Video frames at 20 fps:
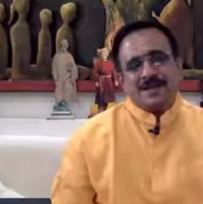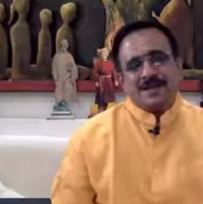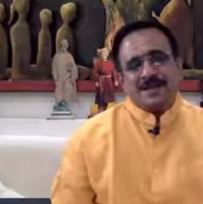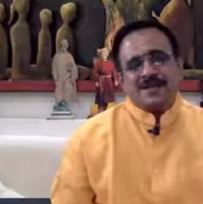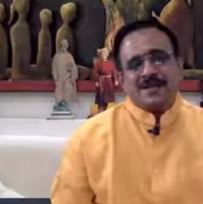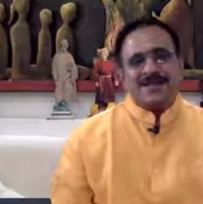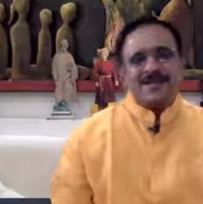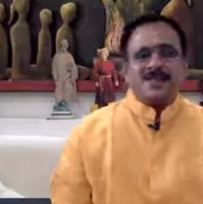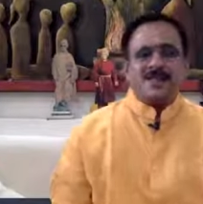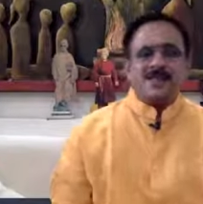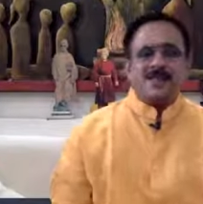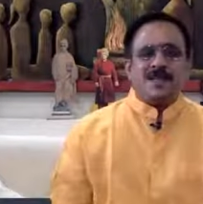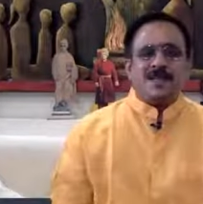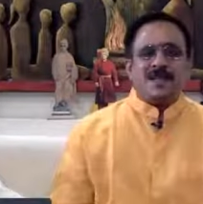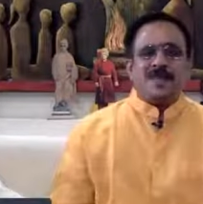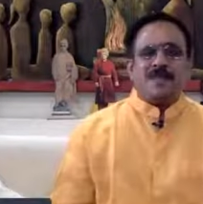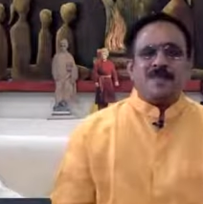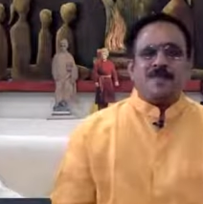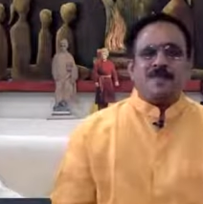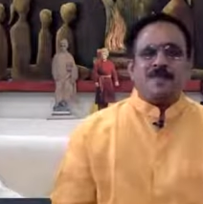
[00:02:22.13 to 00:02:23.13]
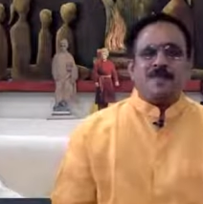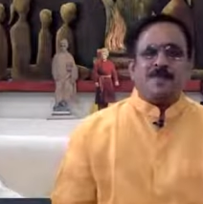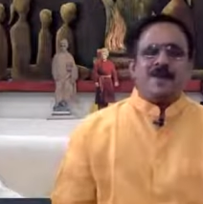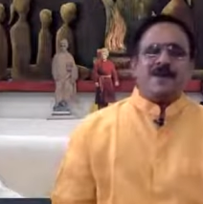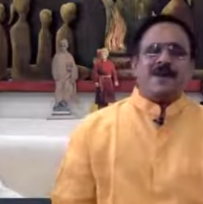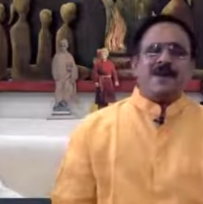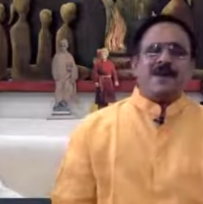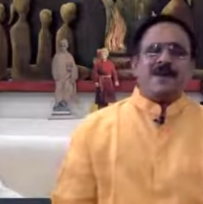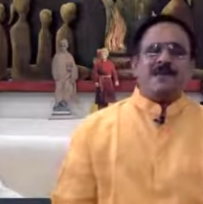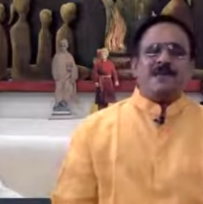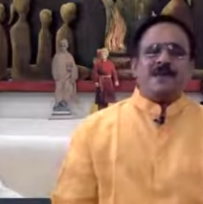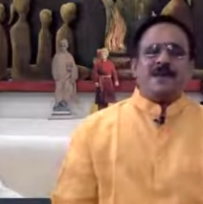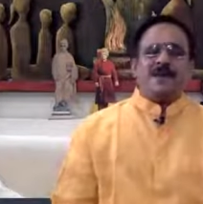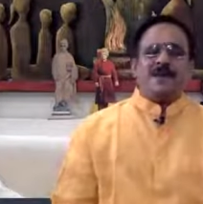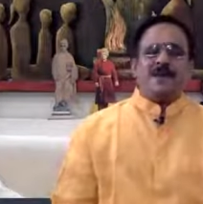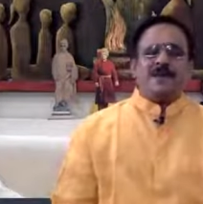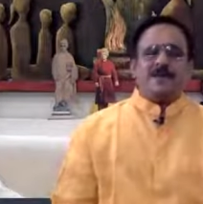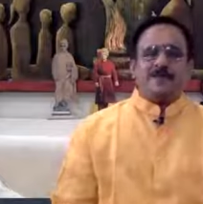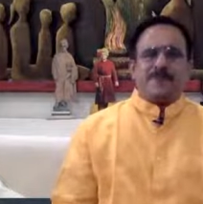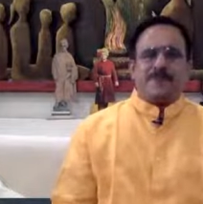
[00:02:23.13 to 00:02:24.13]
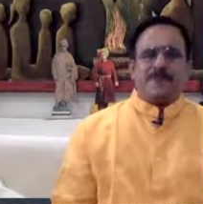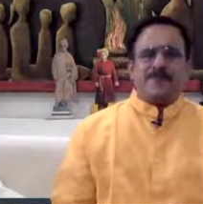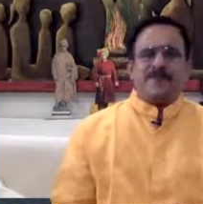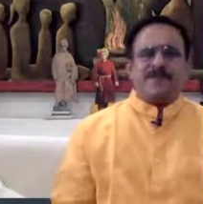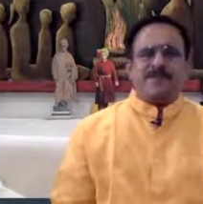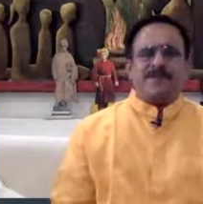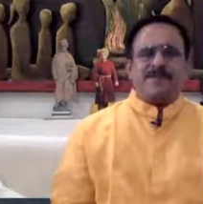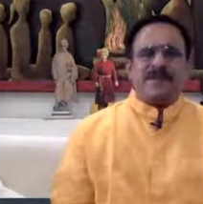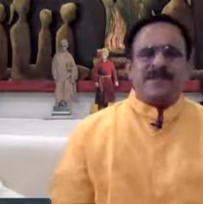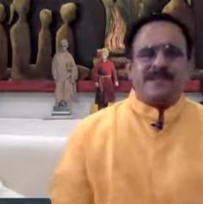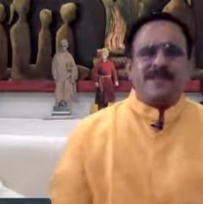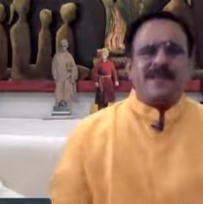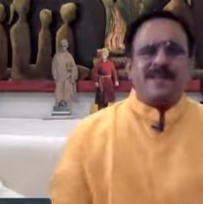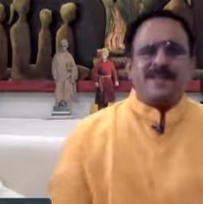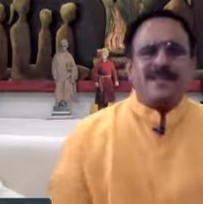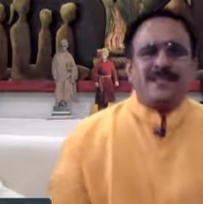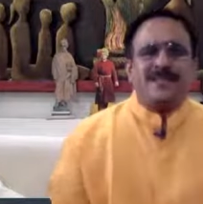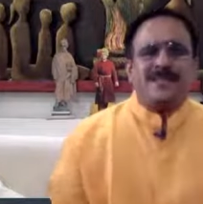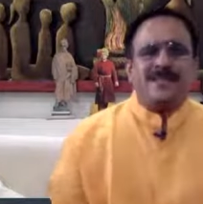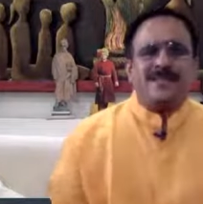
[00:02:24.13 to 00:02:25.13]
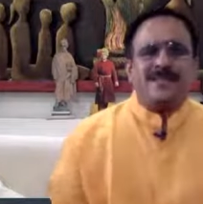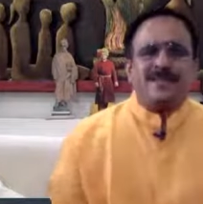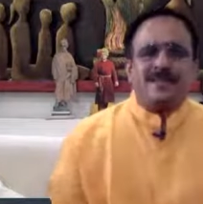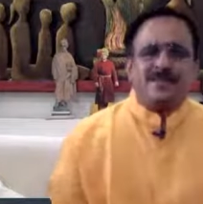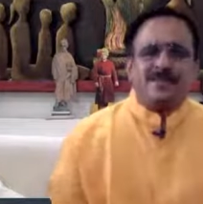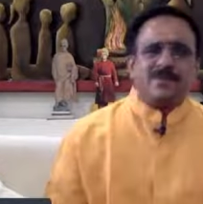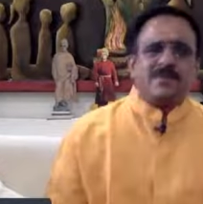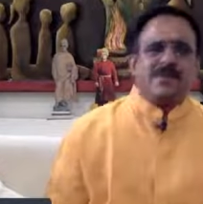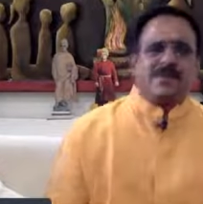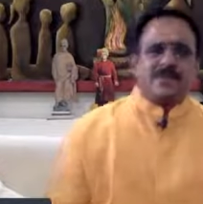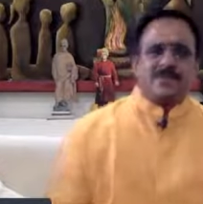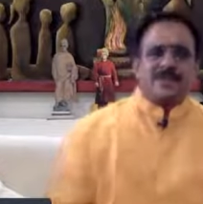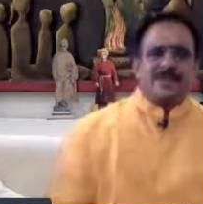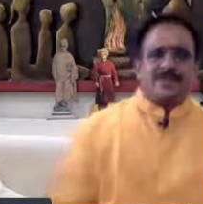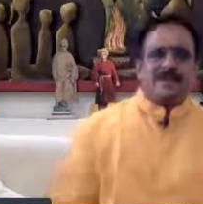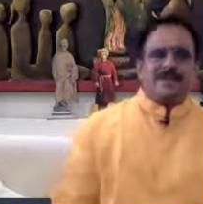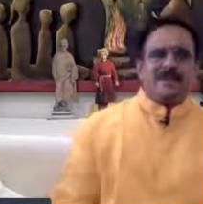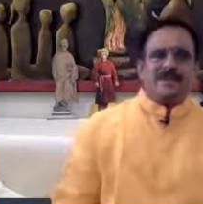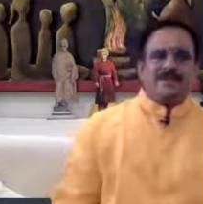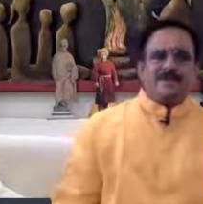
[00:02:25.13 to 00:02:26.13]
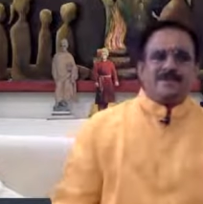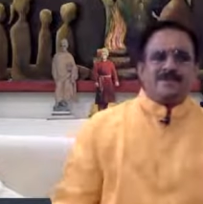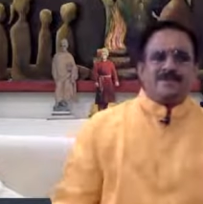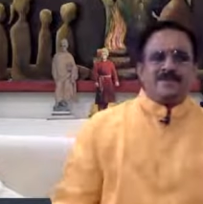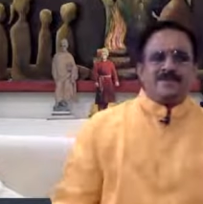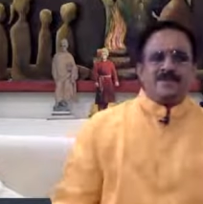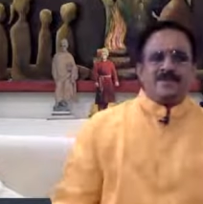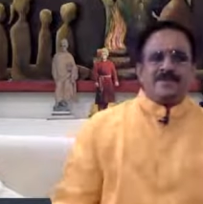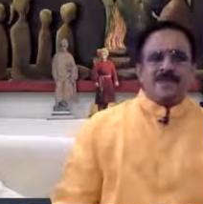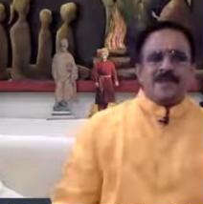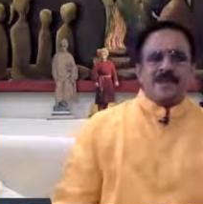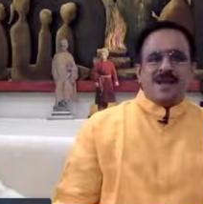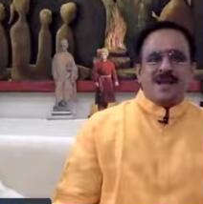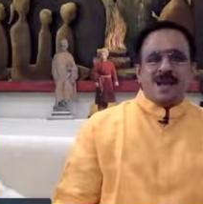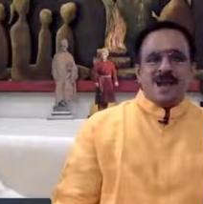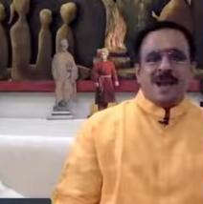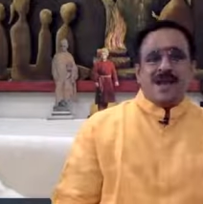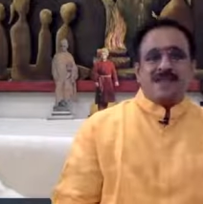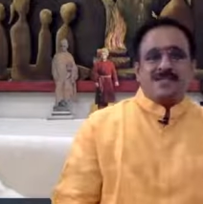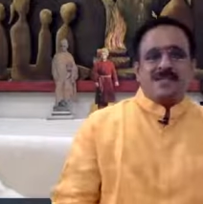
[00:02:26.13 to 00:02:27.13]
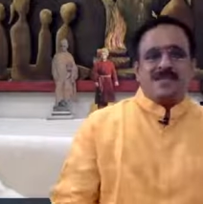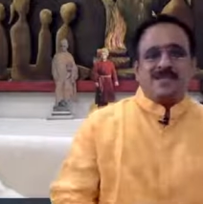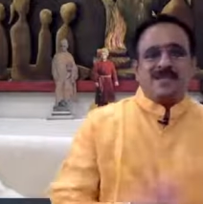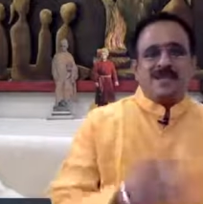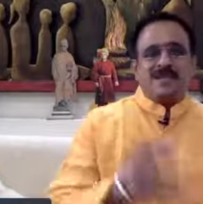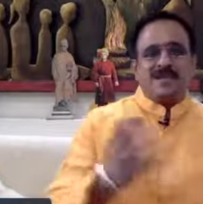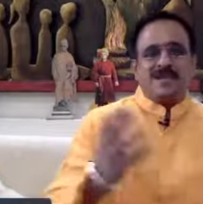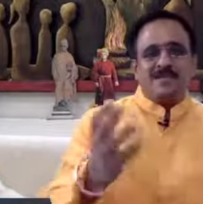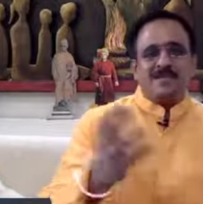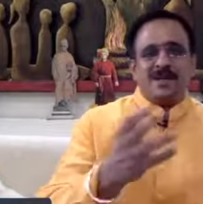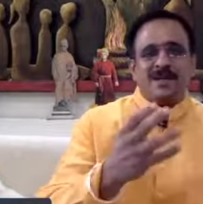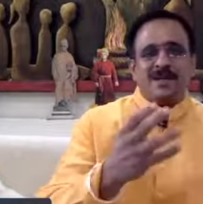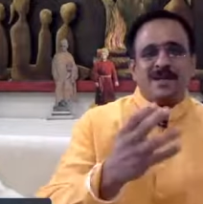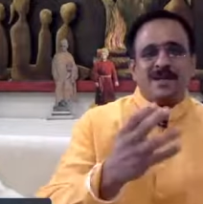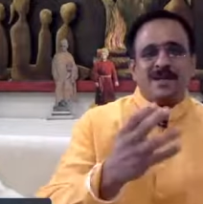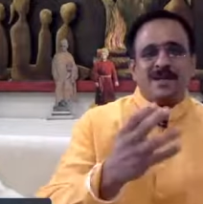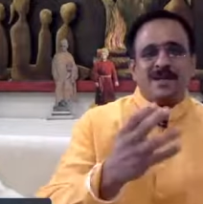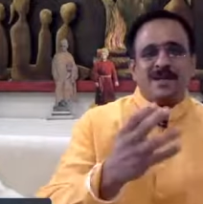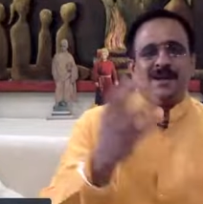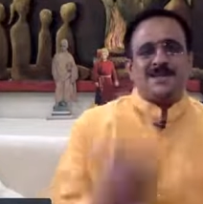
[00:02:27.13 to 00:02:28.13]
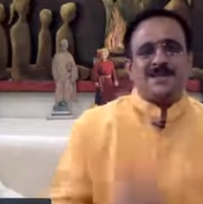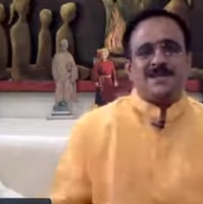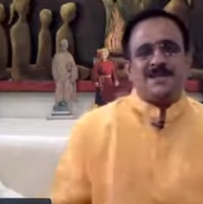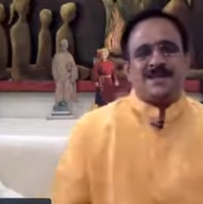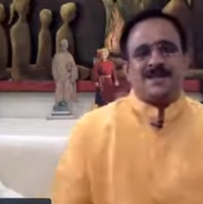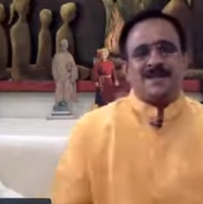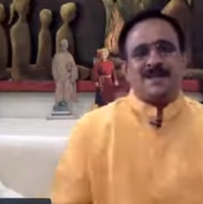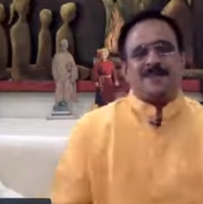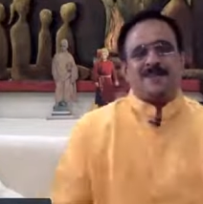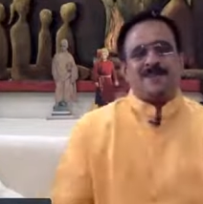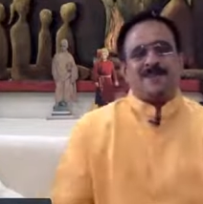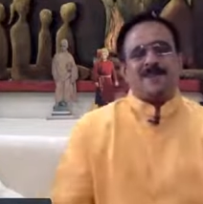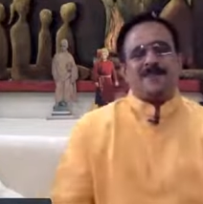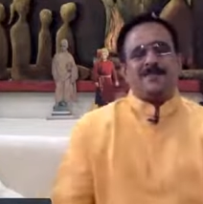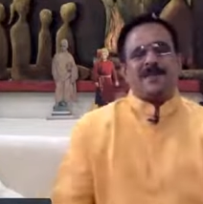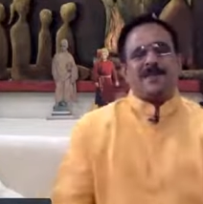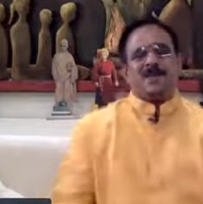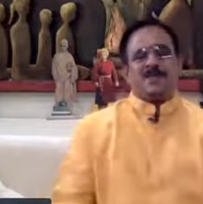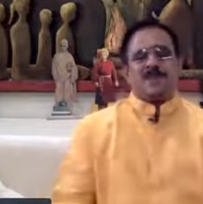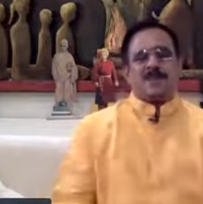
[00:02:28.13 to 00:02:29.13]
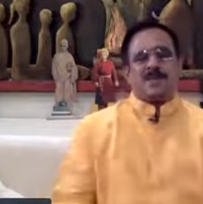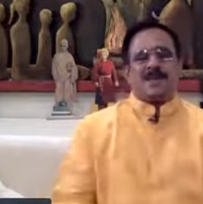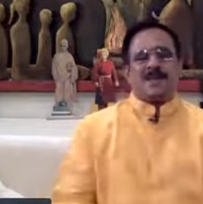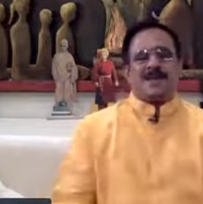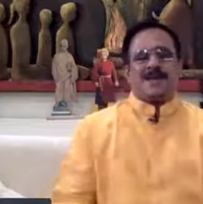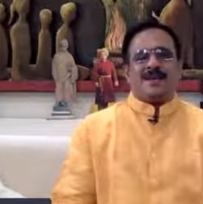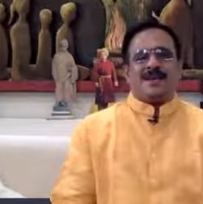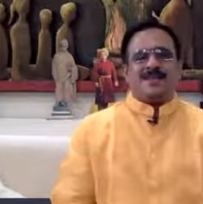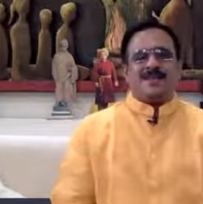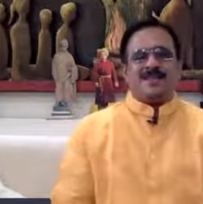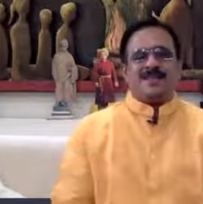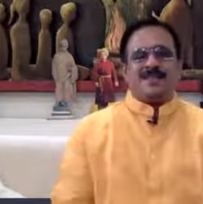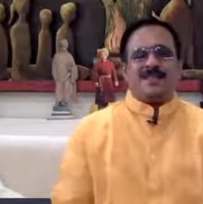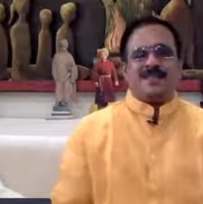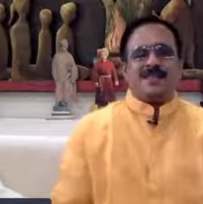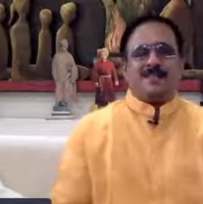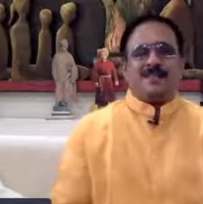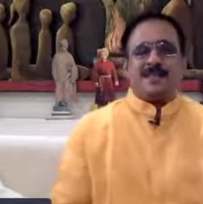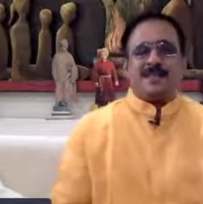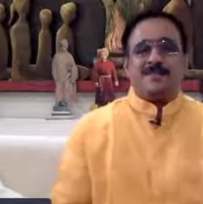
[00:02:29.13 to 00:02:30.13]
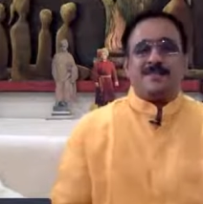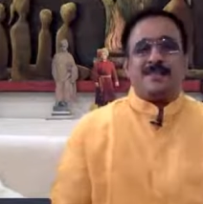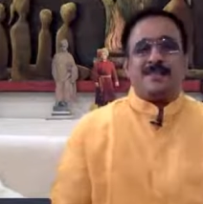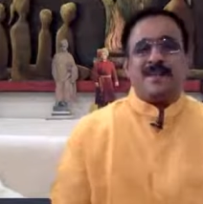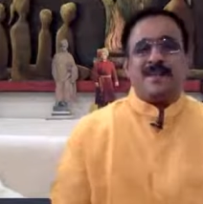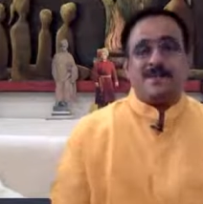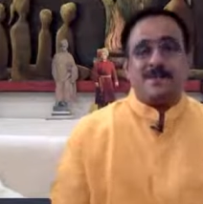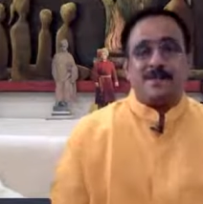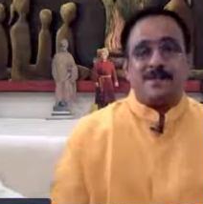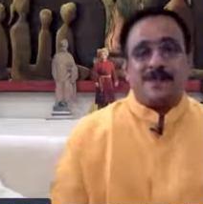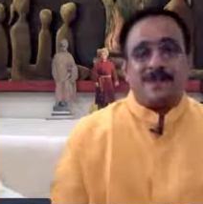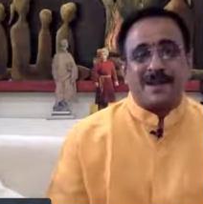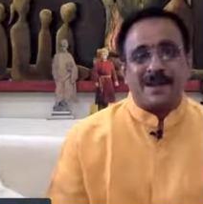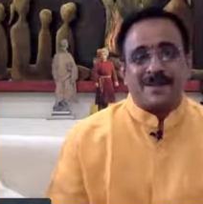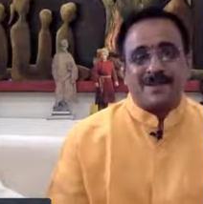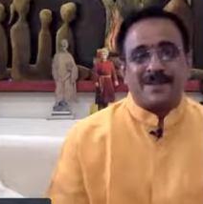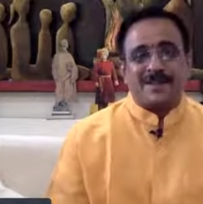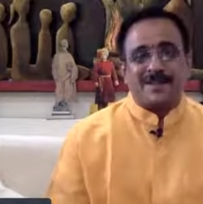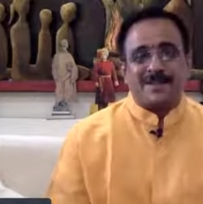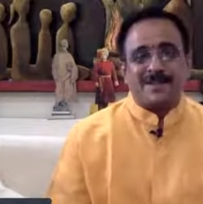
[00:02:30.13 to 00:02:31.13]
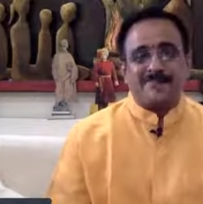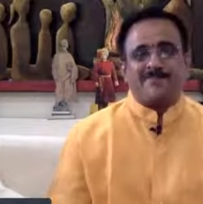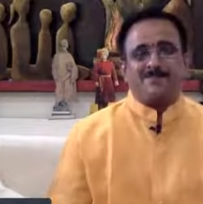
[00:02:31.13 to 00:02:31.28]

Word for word: जिस परिवार में पिताजी वकील थे समृद्ध थे आज की जैसे मिडिल क्लास परिवार होता है वैसे मध्यम वर्ग परिवार में थे